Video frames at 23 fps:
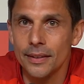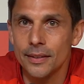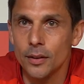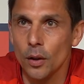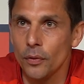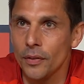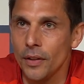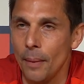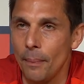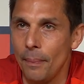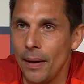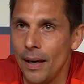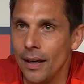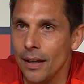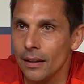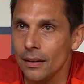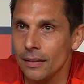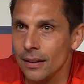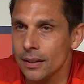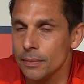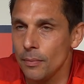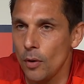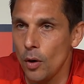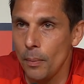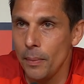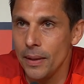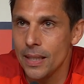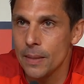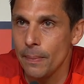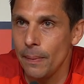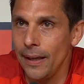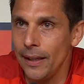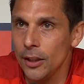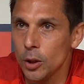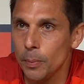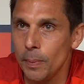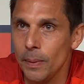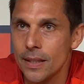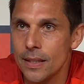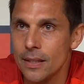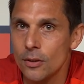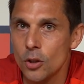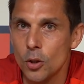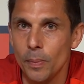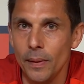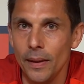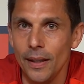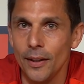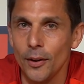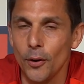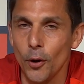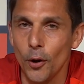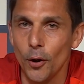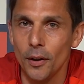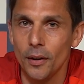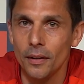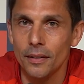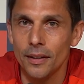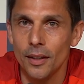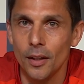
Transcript: ist auf der Bank, dass wir auch mit zwei Spitzen spielen können.